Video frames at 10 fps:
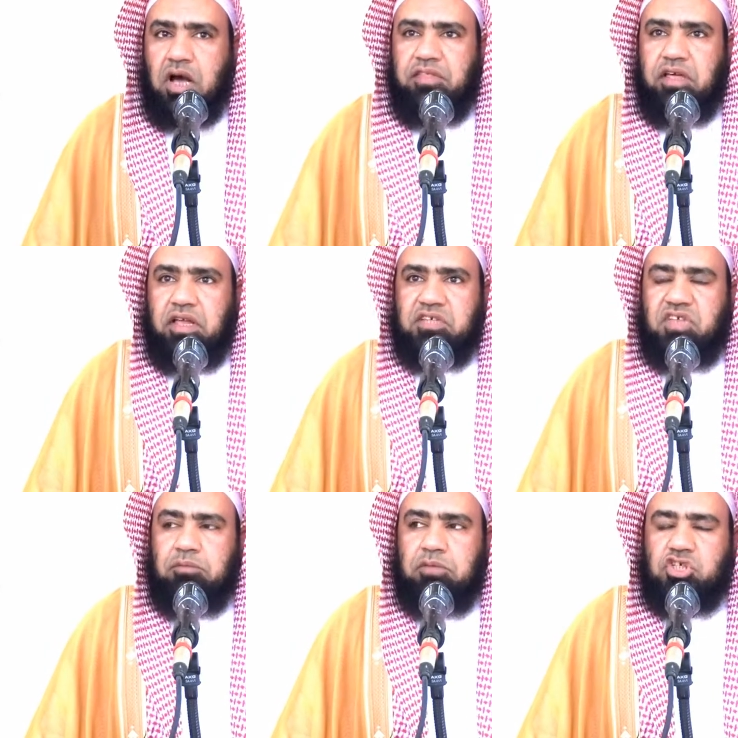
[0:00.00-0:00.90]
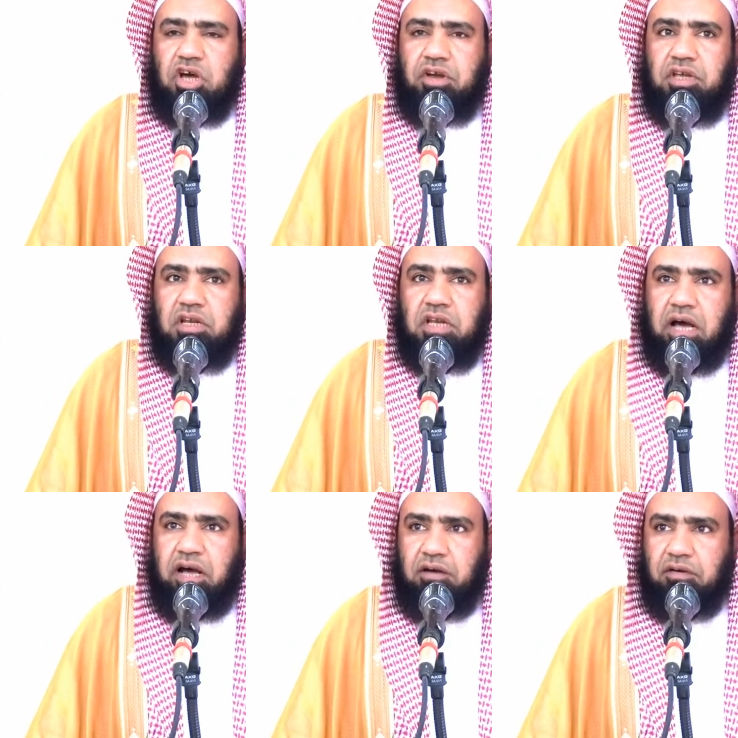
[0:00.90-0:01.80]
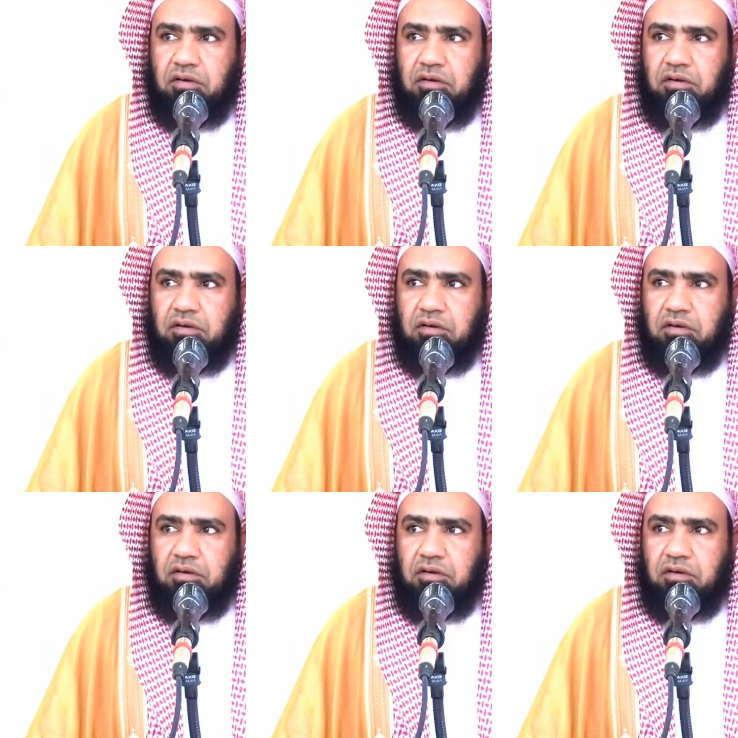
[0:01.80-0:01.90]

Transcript: هذا ليس من شرع الله